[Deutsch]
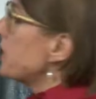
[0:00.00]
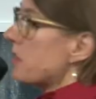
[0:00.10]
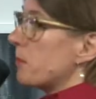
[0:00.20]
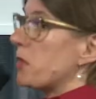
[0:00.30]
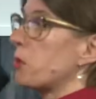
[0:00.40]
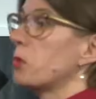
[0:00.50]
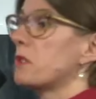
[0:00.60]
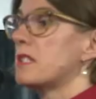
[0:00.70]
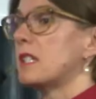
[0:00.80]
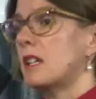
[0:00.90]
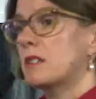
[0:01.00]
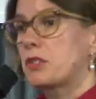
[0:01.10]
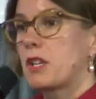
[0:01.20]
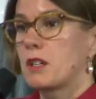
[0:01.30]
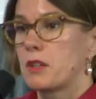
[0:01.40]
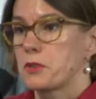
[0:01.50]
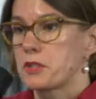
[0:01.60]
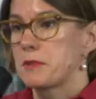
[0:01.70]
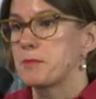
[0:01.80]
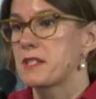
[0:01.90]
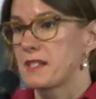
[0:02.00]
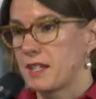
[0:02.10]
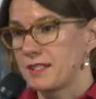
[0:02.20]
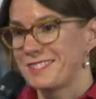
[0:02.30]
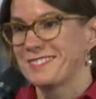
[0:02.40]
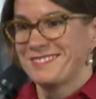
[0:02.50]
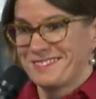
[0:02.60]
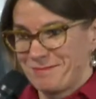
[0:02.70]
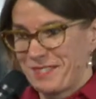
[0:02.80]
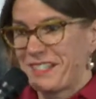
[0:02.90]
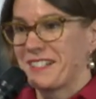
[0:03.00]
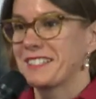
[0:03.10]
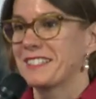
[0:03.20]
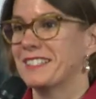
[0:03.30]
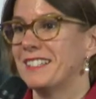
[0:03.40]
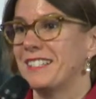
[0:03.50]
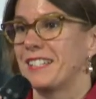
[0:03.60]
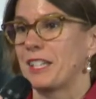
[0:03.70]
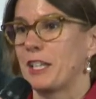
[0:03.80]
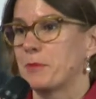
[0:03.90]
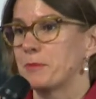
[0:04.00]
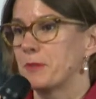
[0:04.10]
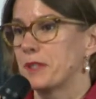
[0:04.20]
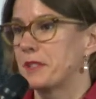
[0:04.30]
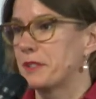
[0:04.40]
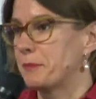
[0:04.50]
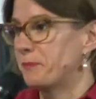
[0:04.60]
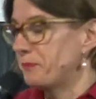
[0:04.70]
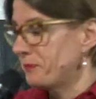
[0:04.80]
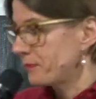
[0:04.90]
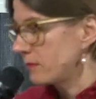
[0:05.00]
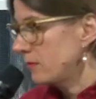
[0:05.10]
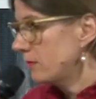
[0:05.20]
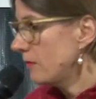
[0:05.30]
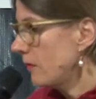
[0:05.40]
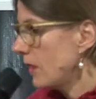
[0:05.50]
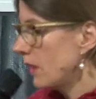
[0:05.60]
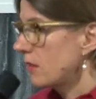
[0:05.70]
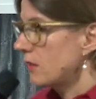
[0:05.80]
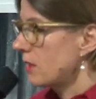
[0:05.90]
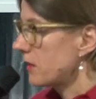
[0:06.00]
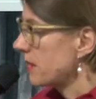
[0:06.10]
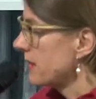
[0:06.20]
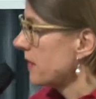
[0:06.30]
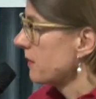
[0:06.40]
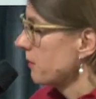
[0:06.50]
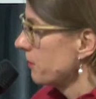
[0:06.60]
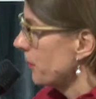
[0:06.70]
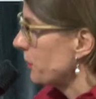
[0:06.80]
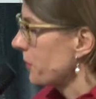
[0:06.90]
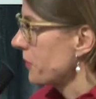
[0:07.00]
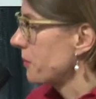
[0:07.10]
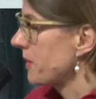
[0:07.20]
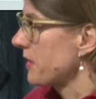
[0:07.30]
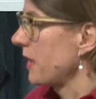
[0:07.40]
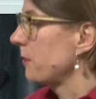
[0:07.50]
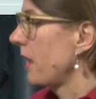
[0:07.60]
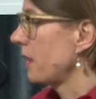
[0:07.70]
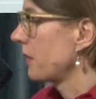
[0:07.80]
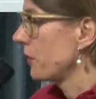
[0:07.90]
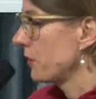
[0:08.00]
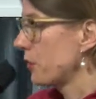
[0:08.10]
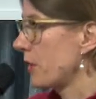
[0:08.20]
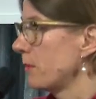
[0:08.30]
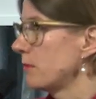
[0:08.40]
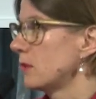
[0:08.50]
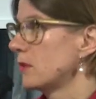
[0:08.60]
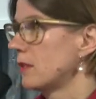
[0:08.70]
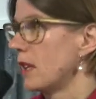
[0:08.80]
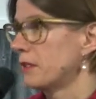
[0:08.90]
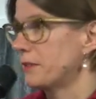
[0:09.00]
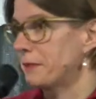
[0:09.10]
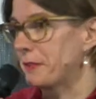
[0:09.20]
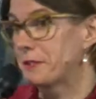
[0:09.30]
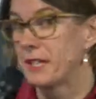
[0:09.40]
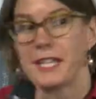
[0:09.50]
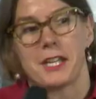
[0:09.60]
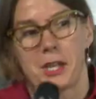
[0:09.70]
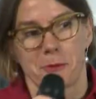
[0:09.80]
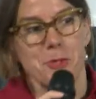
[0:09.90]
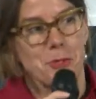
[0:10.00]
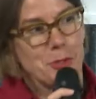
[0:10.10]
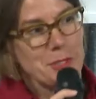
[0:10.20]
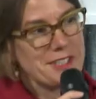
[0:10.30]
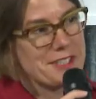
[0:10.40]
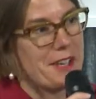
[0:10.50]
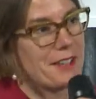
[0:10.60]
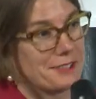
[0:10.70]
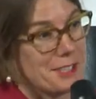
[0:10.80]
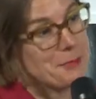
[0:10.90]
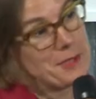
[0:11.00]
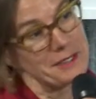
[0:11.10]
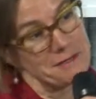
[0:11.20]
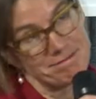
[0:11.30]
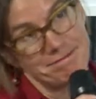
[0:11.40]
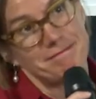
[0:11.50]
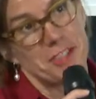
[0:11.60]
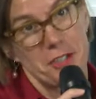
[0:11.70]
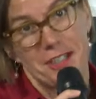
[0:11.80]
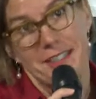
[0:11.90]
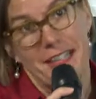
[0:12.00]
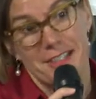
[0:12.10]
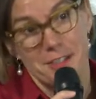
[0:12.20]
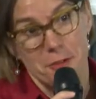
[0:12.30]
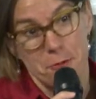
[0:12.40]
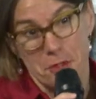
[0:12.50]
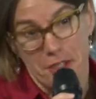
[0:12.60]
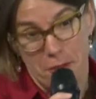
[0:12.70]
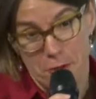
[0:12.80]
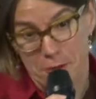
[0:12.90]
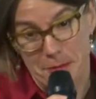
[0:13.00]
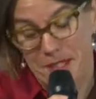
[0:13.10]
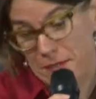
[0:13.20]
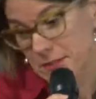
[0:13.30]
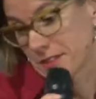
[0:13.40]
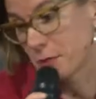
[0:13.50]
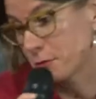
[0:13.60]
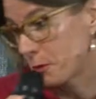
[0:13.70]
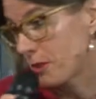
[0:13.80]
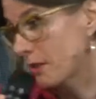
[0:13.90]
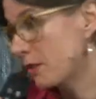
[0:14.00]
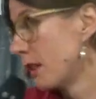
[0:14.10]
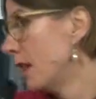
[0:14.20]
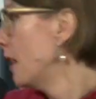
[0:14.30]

diese Methoden sich ganz stark aus dem Designbereich eben, ähm, dass diese Methoden aus dem Designbereich stammen und angewandt werden. Ich muss kurz sagen, dass mein wahrscheinlich erster Vortrag auf dem Level auf Deutsch.